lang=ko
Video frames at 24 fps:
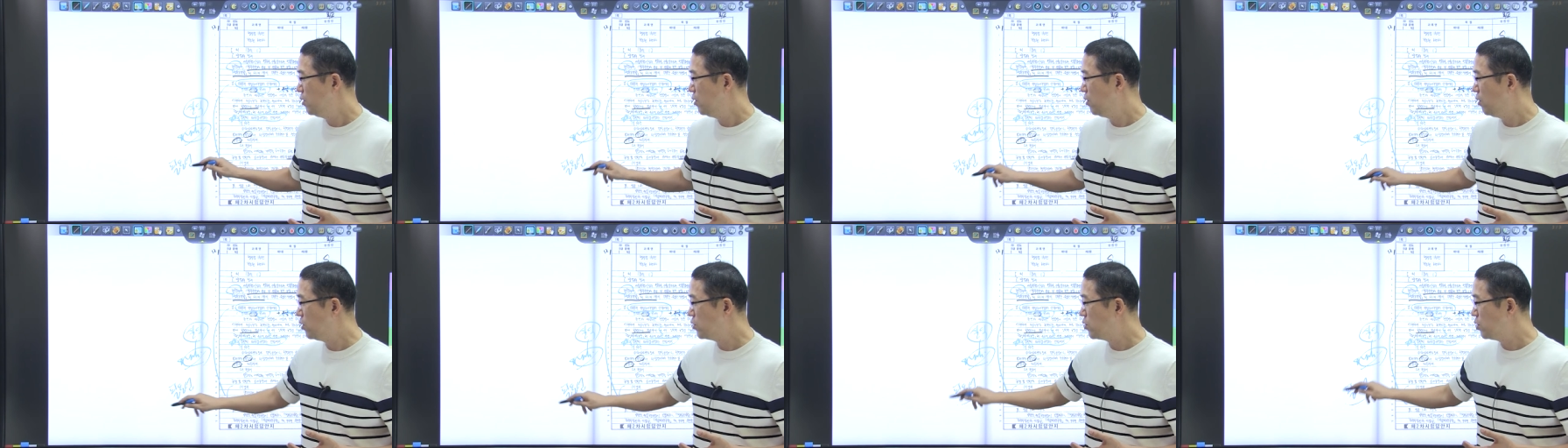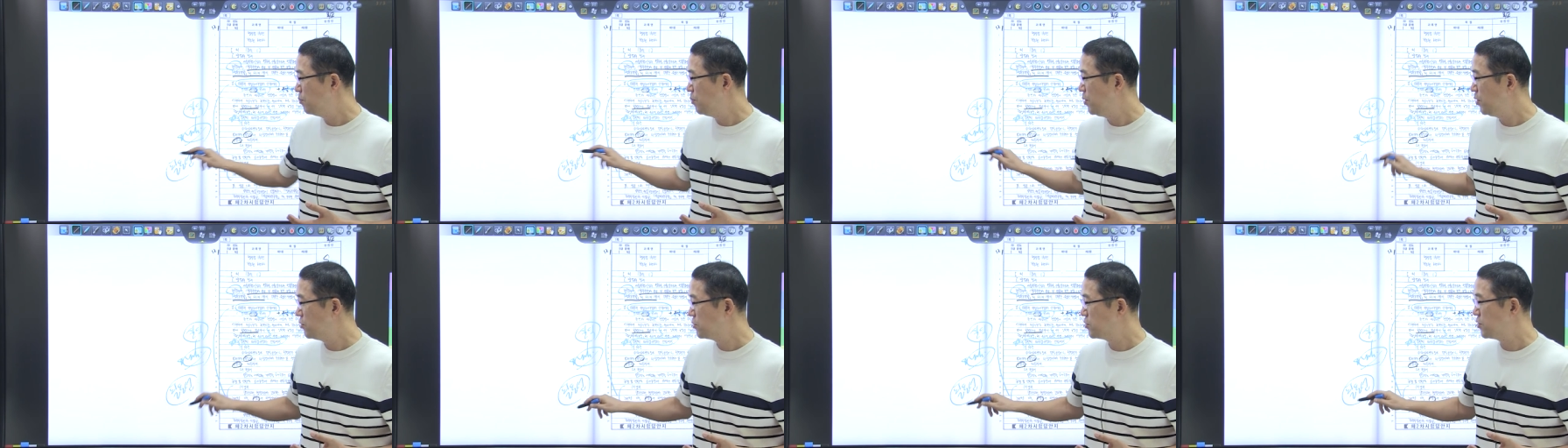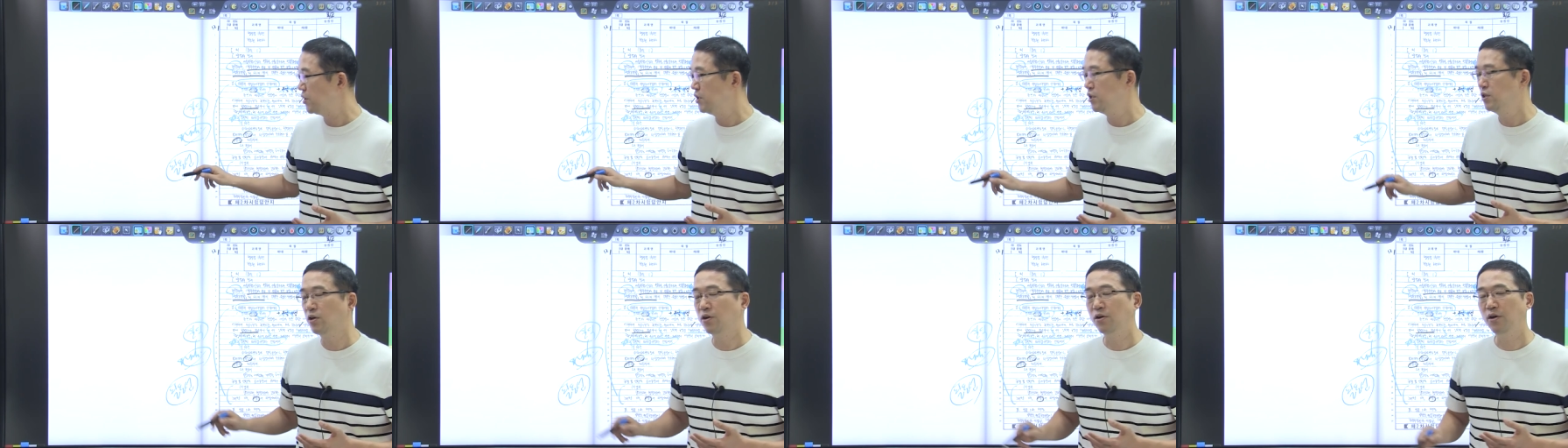어떤
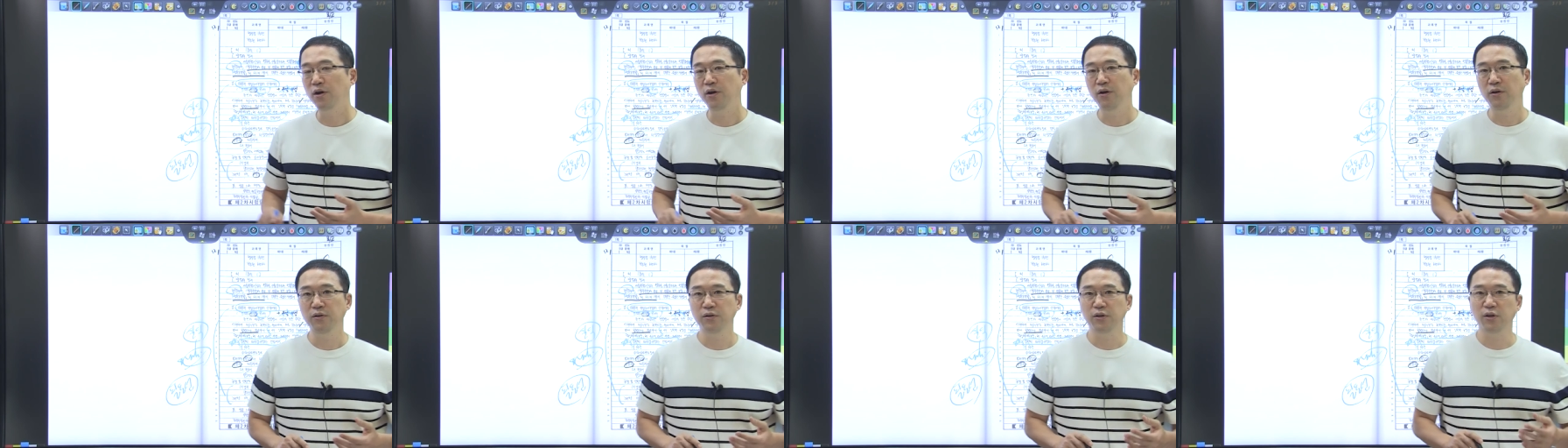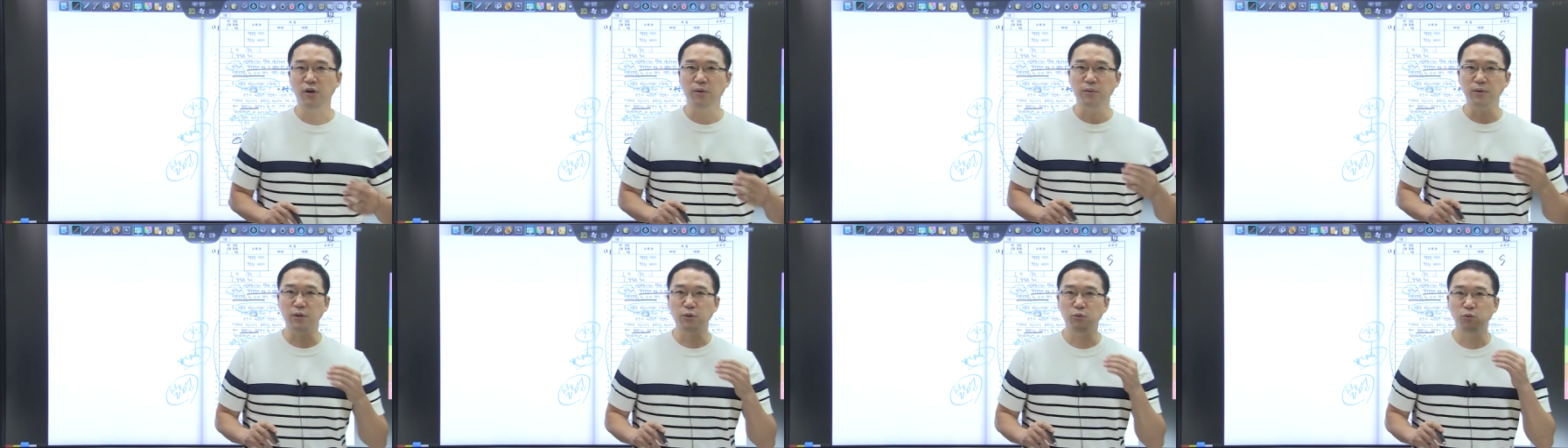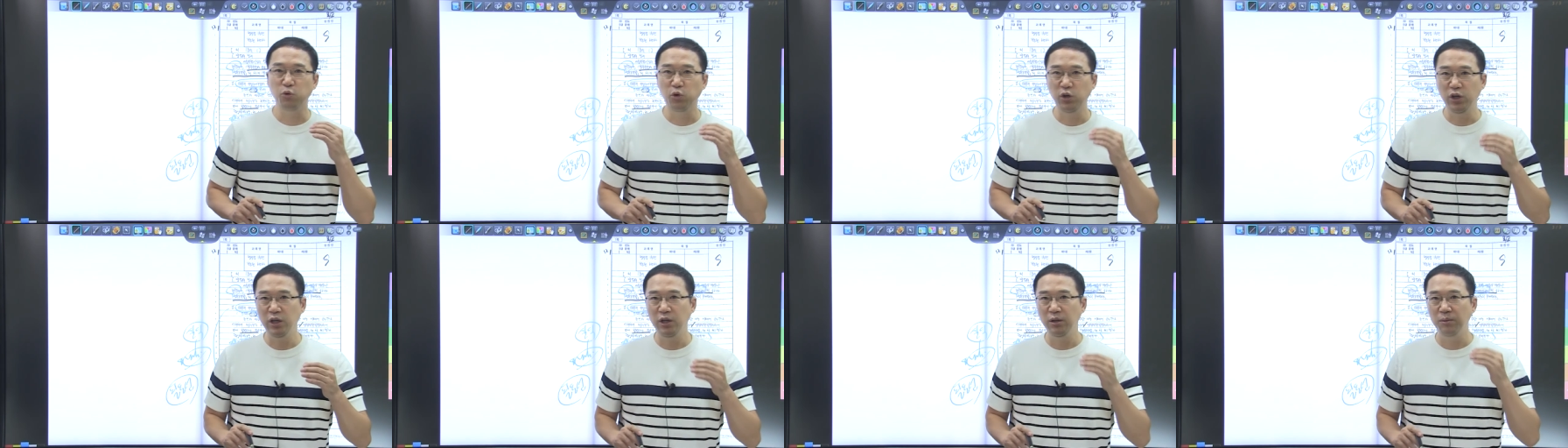필요성이 있는 거예요? 여러분
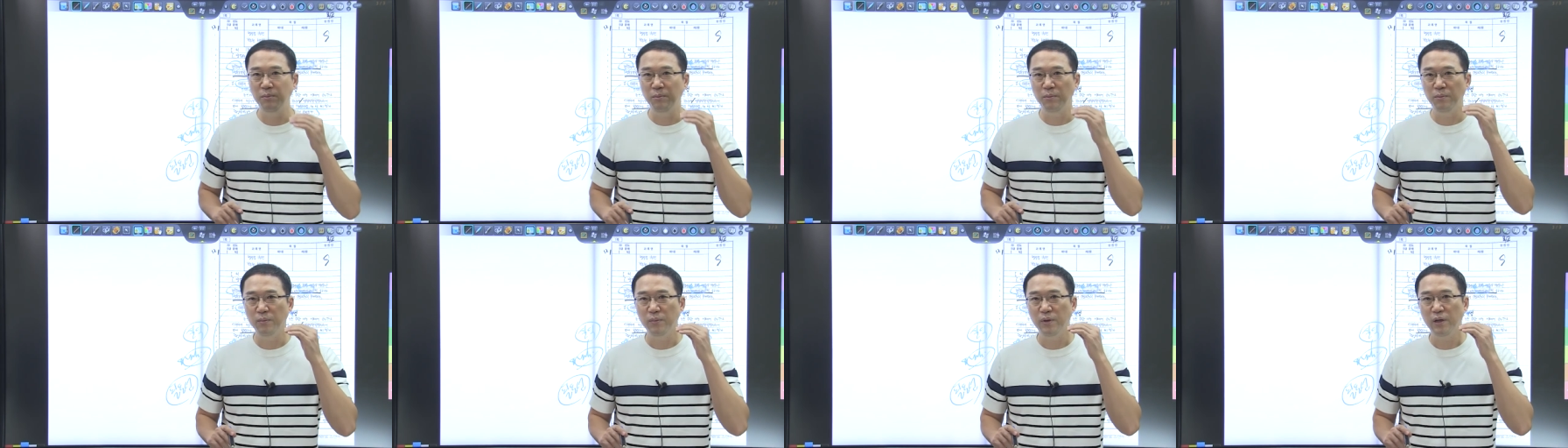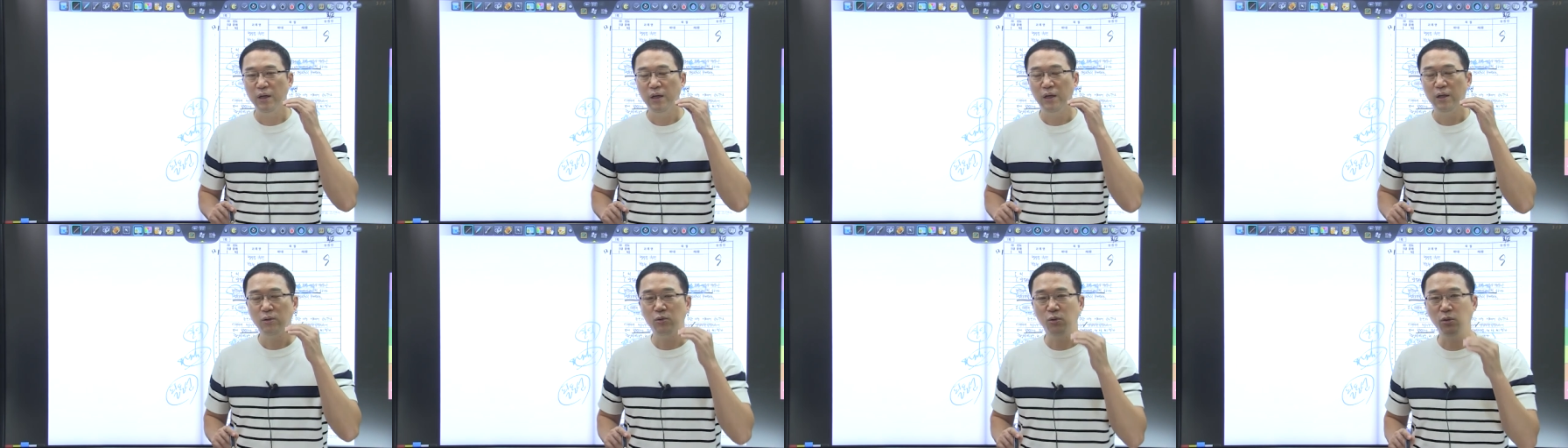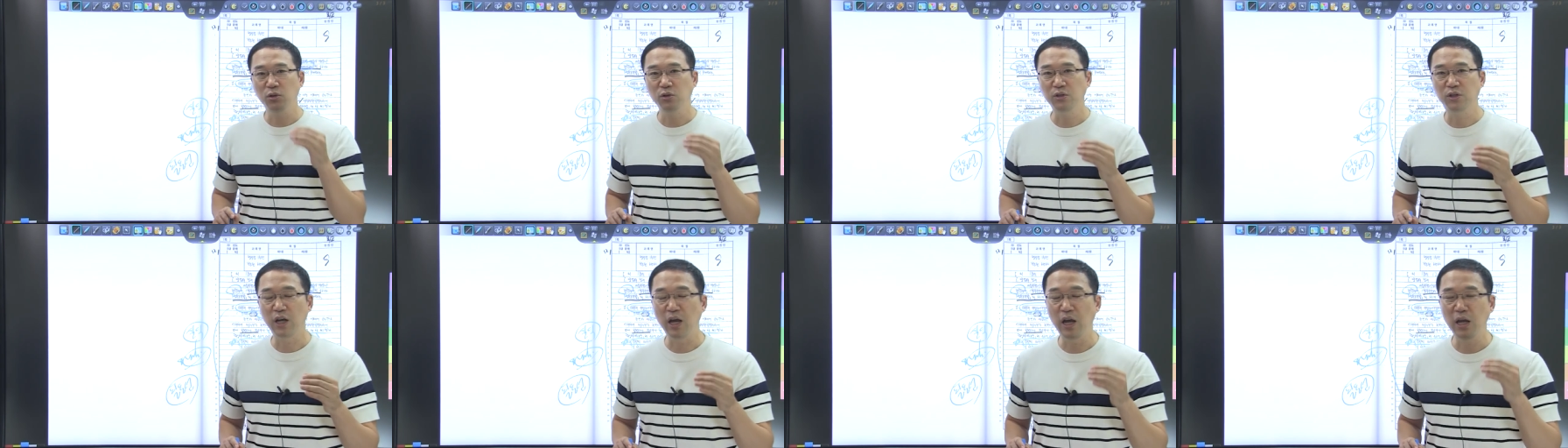위임
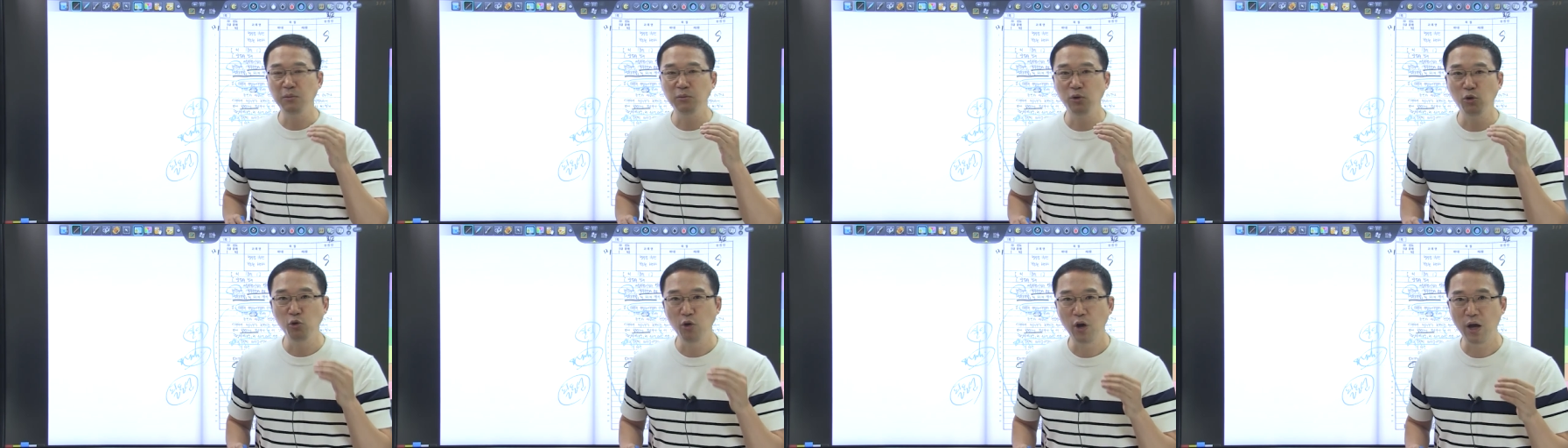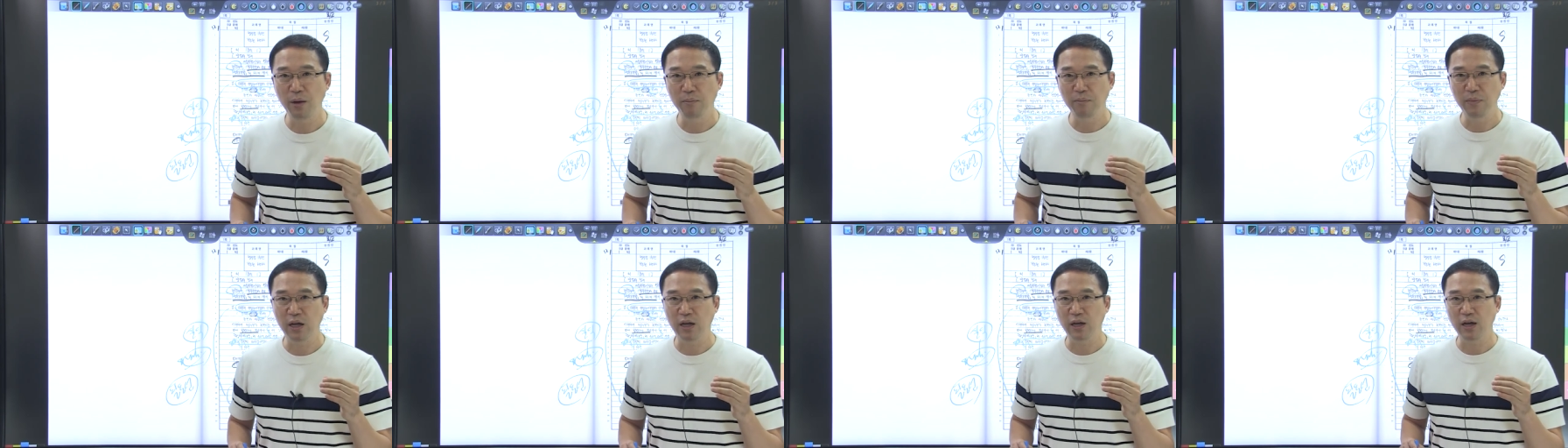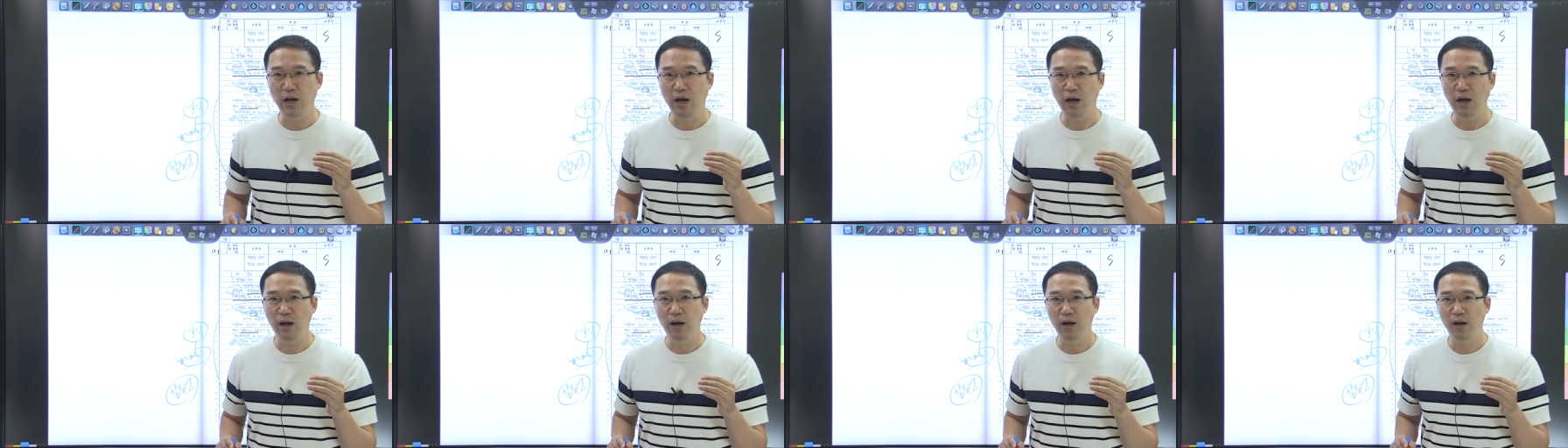또는 재임을 왜
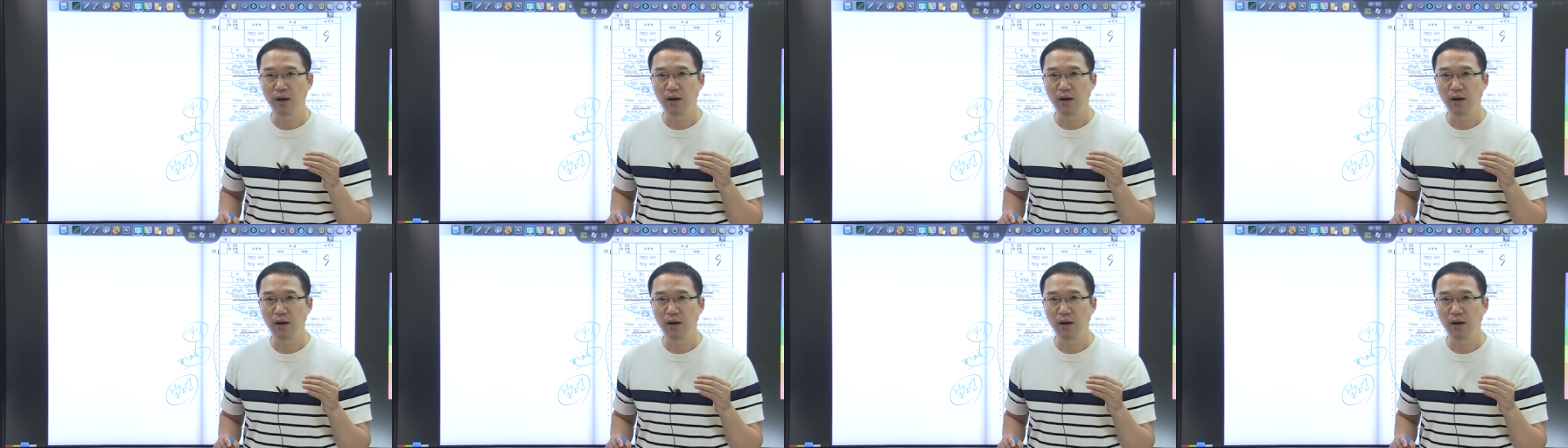합니까?